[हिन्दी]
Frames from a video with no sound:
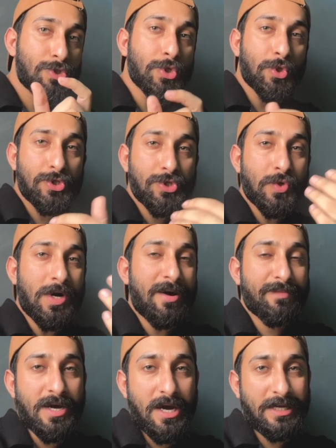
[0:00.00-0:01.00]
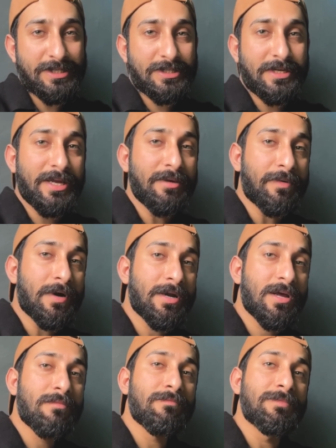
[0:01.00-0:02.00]
जो जो आपका कंसर्निंग
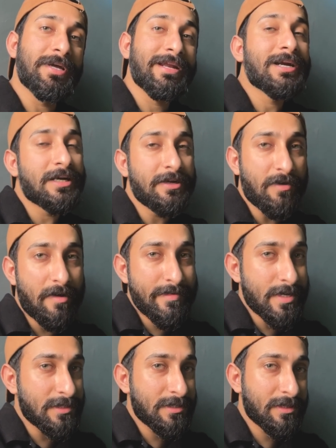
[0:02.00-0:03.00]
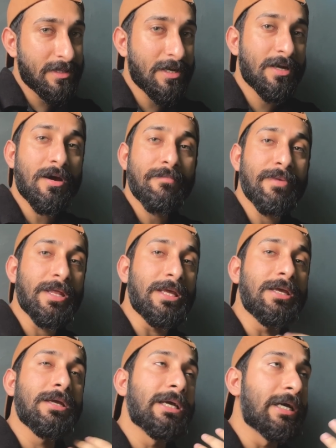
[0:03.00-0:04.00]
पार्ट है आप डायरेक्टली वहां पे जा सकते हैं अगर आप
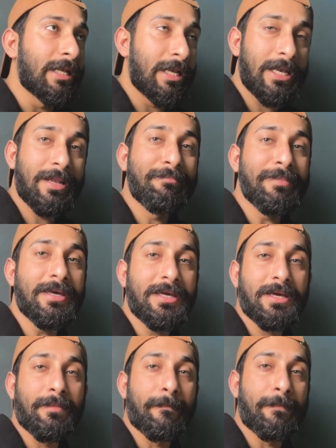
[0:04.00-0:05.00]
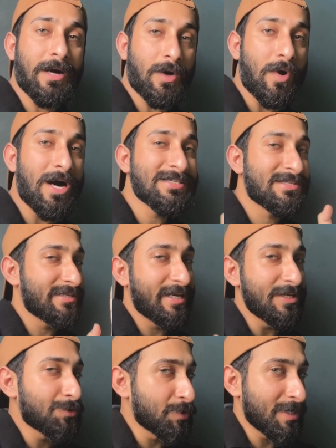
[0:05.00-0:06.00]
मेरी लंबी बकवास
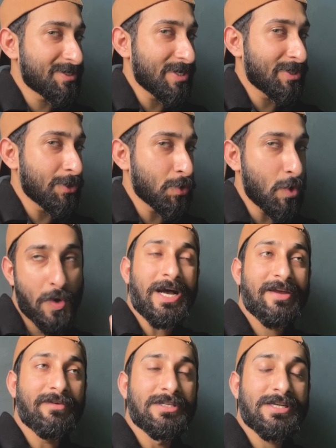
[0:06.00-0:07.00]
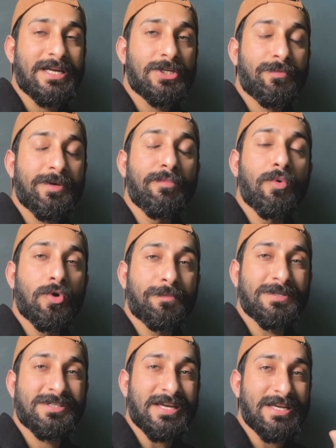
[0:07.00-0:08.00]
नहीं सुनना चाहते तो आई विल ट्राई टू बी मोर
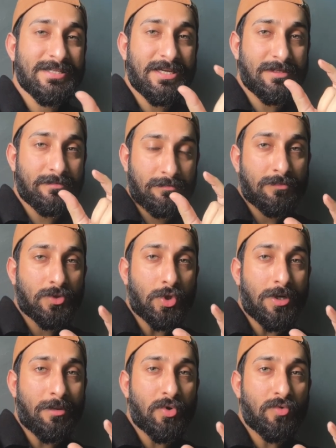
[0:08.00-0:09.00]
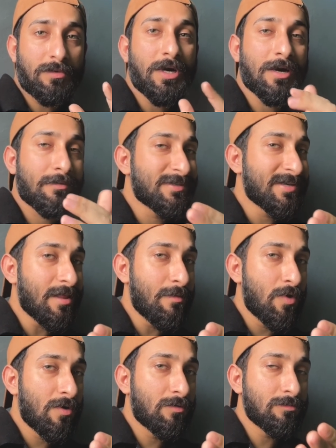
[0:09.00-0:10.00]
प्रिसाइज एंड थोड़ा बोलूँ अगर मैं ज़्यादा
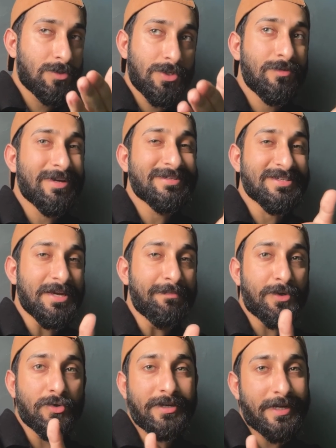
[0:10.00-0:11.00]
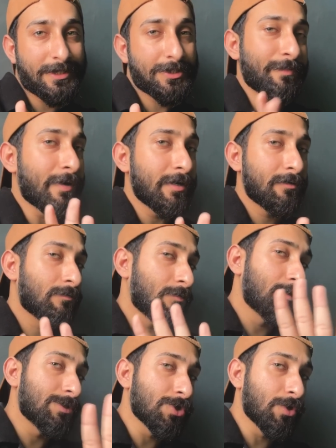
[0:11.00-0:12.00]
बोल रहा हूँ तो यू कैन स्किप टू द नेक्स्ट
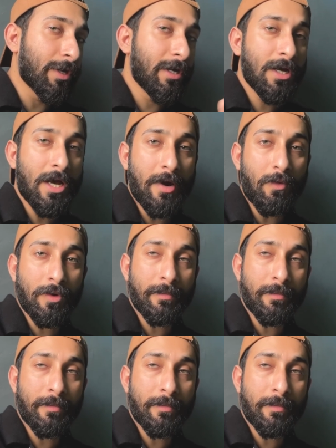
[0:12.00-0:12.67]
पार्ट इट्स ओके आई वोट